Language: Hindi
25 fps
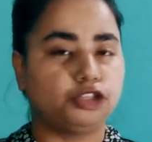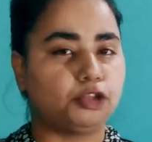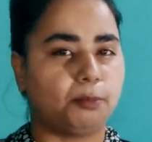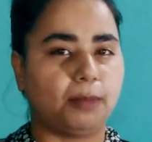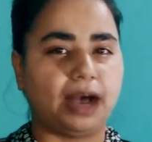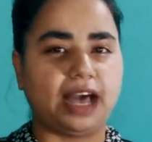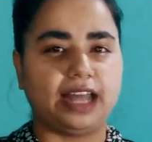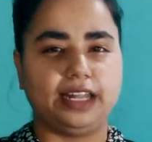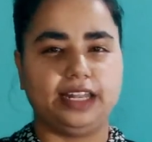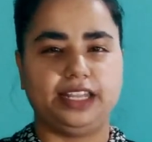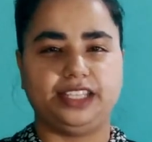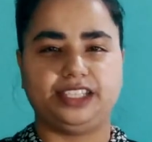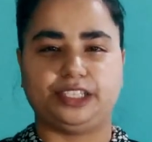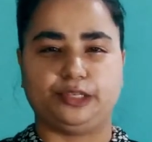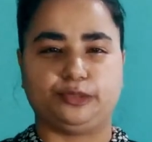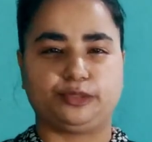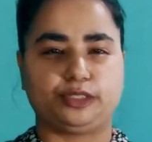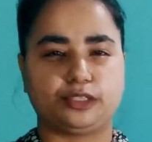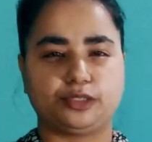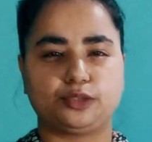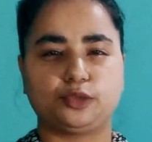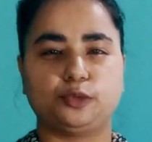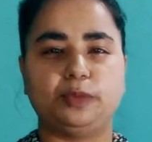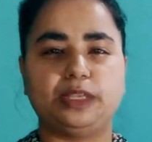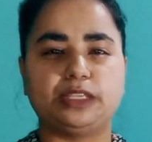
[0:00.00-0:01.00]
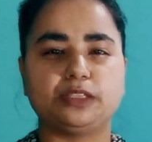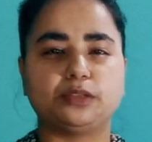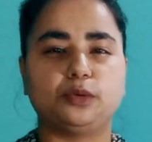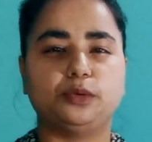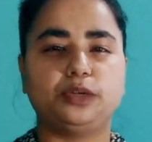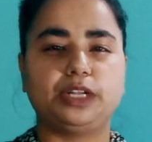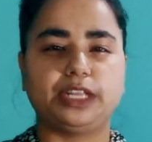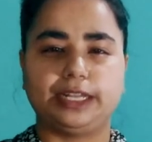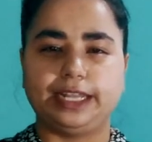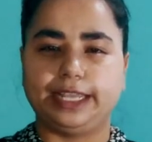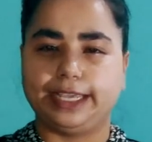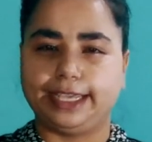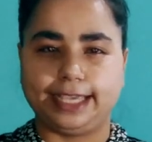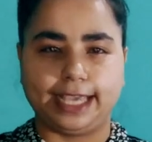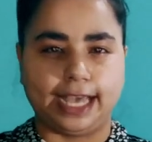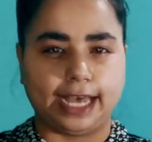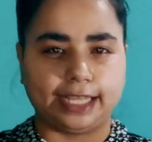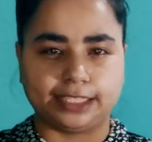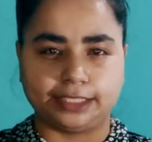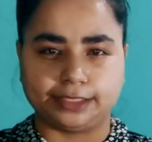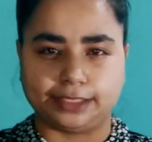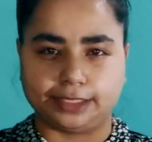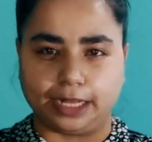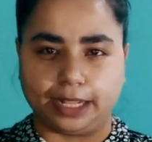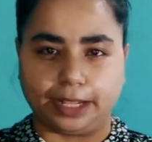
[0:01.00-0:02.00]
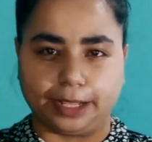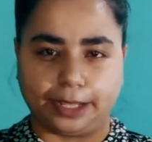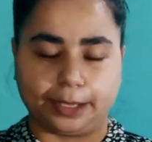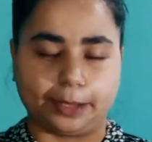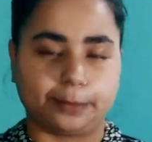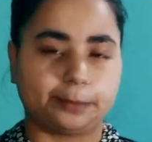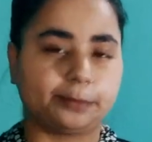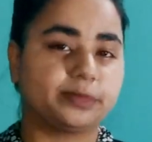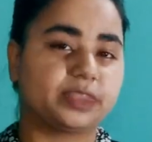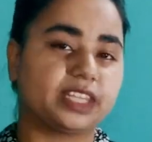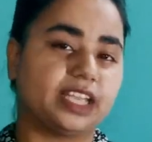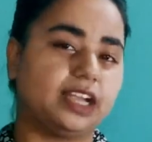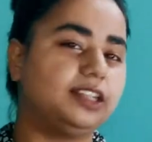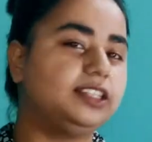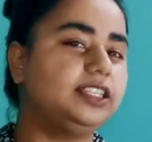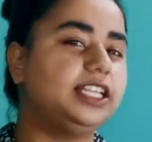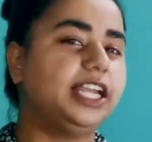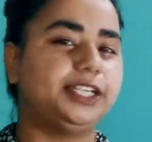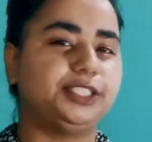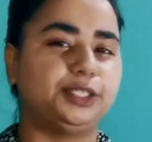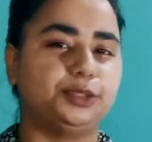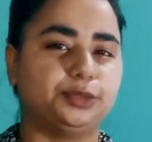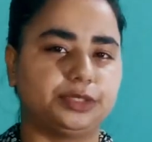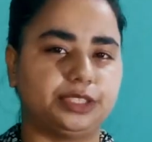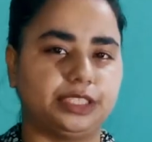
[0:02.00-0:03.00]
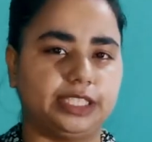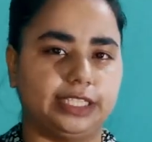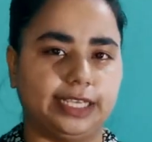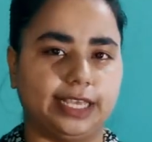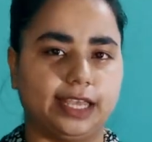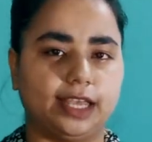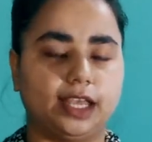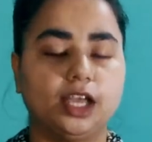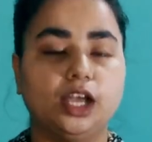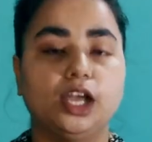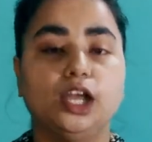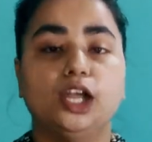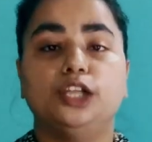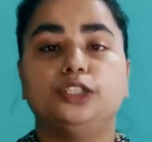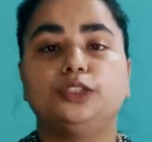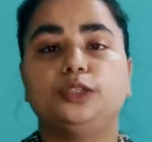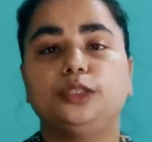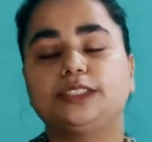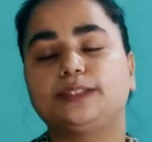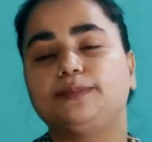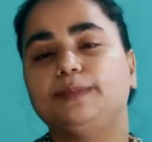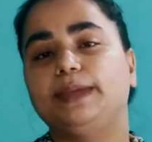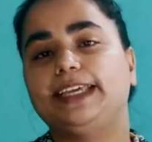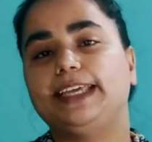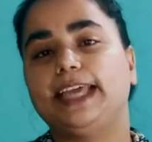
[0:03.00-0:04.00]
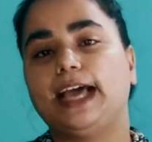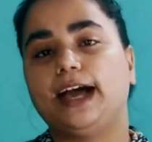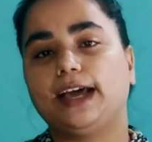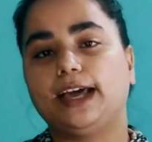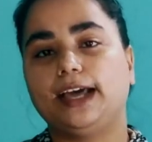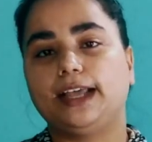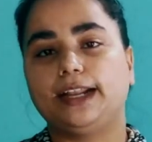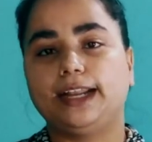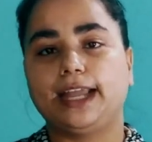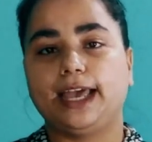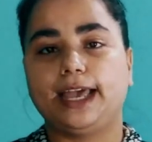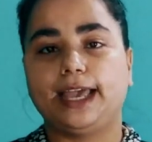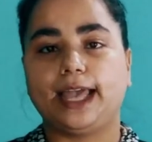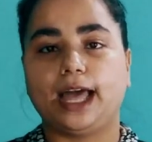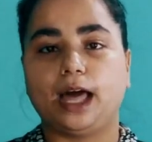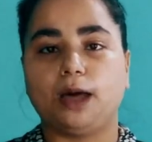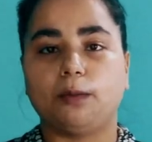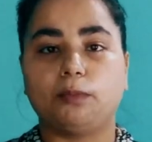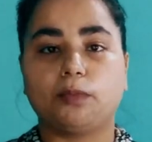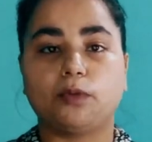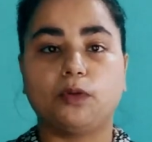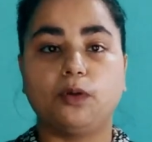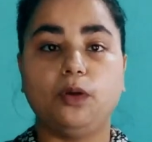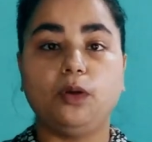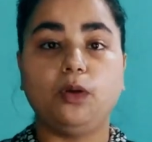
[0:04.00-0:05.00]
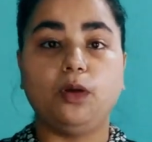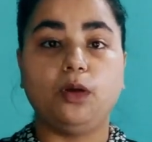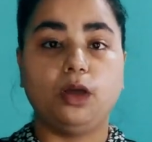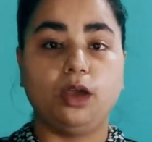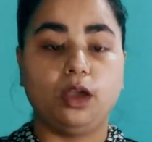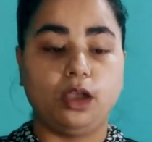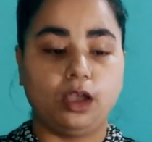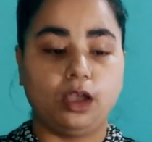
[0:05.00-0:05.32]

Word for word: तो मान लीजिए उसे सुबह उठने की आदत नहीं है लेट उठती है तो इसमें क्या करना है आपको